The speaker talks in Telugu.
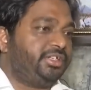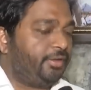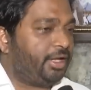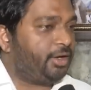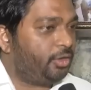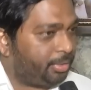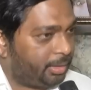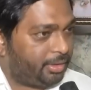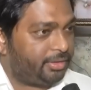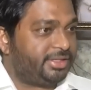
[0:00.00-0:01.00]
శివాలయంలో
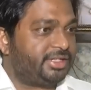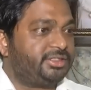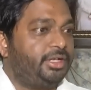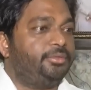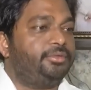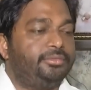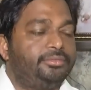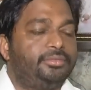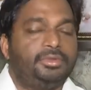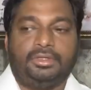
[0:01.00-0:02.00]
ప్రమాణం చేస్తాము
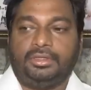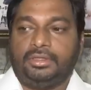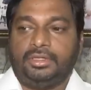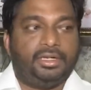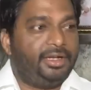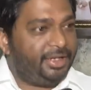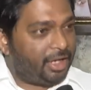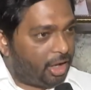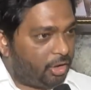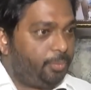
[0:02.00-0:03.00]
నీ
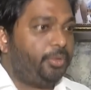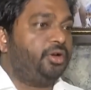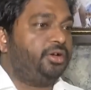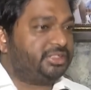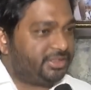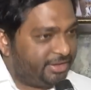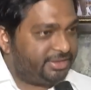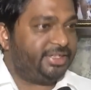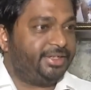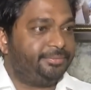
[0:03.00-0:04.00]
ఆరోపణలు
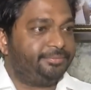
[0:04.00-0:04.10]
నిజమైతే